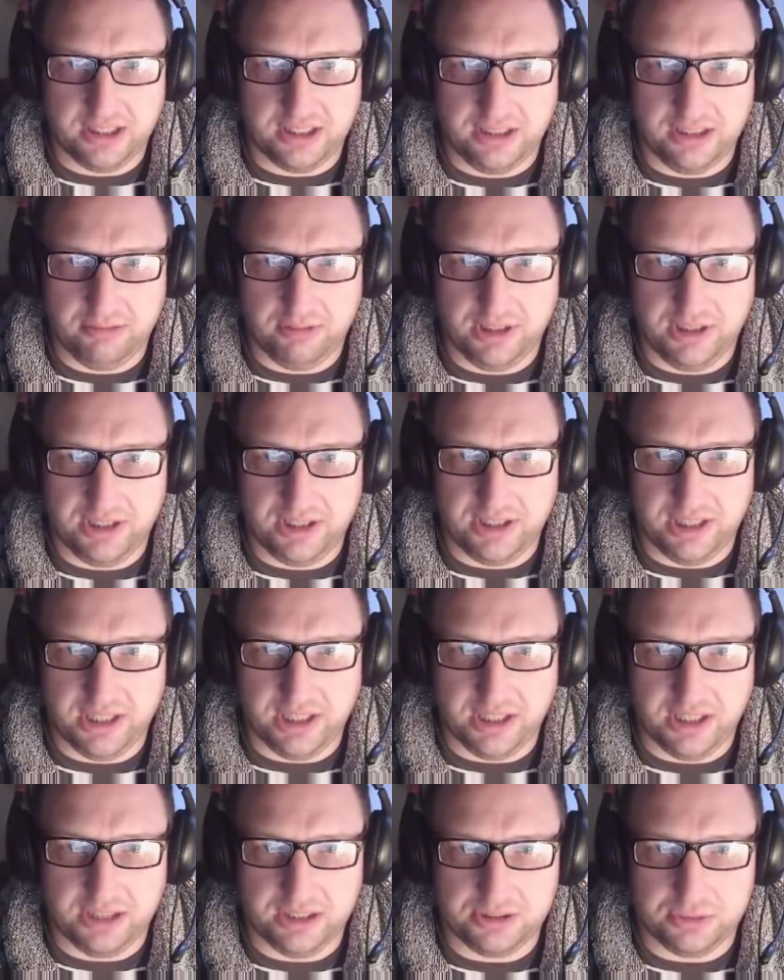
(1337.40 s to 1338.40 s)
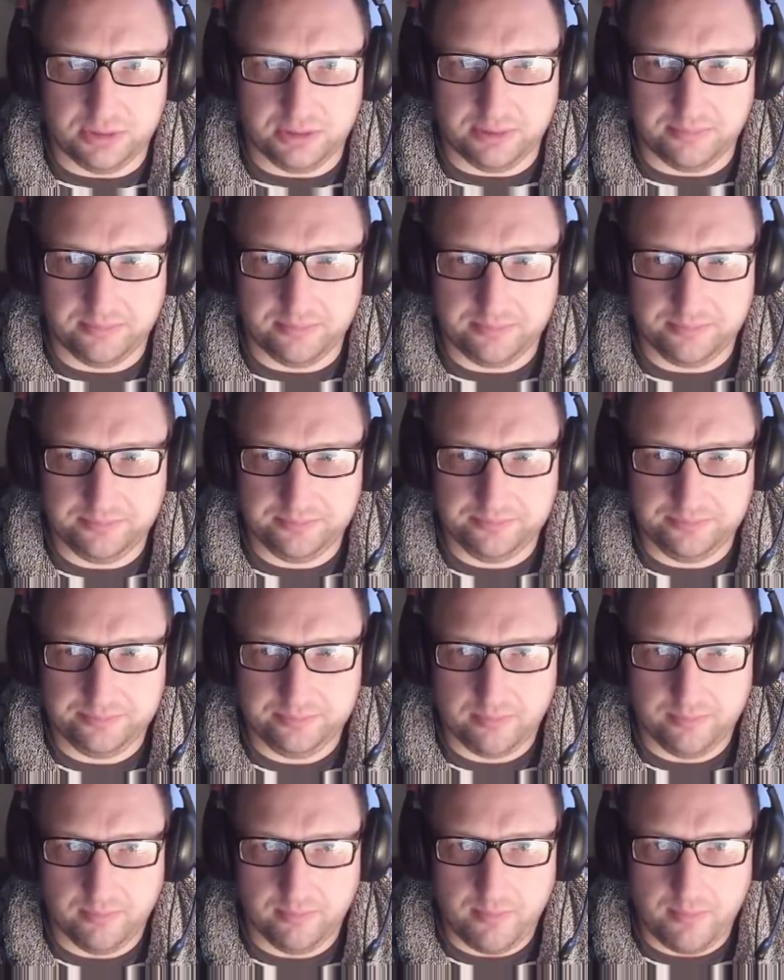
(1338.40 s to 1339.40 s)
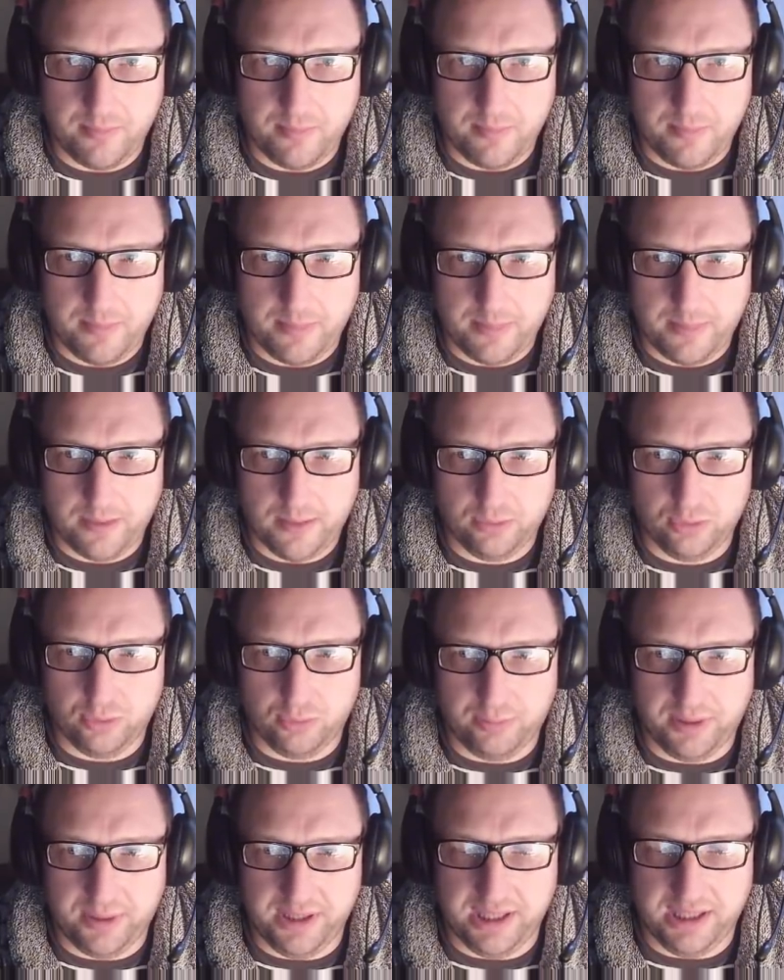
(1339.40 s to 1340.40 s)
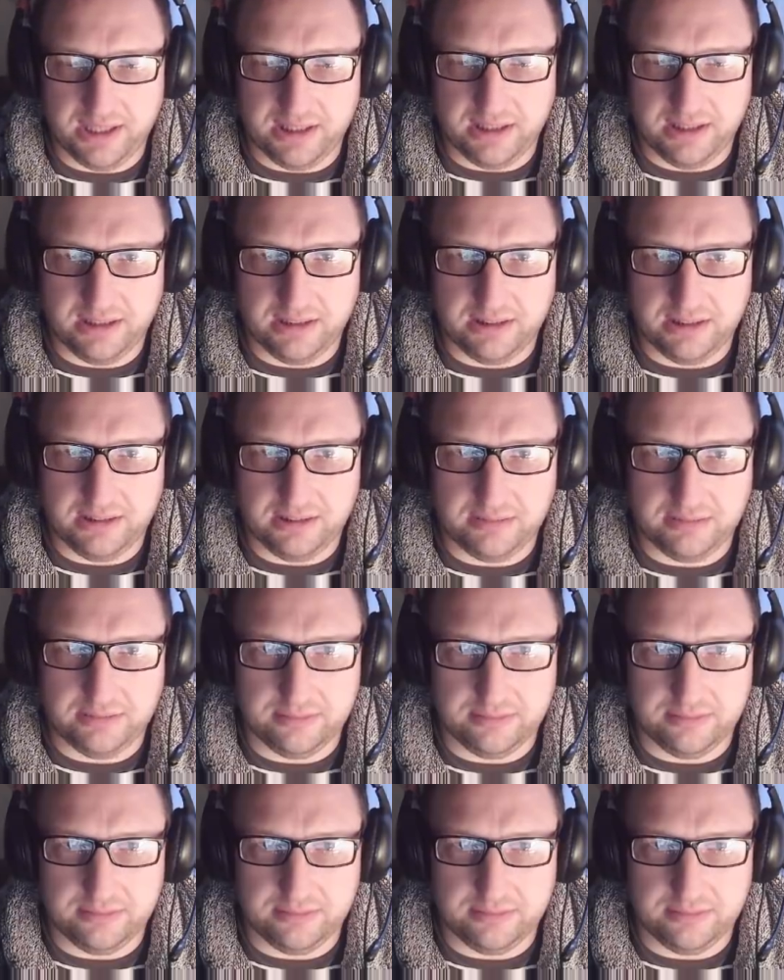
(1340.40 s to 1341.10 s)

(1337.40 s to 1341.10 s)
и валить нахер отсюда. Ну, понятно,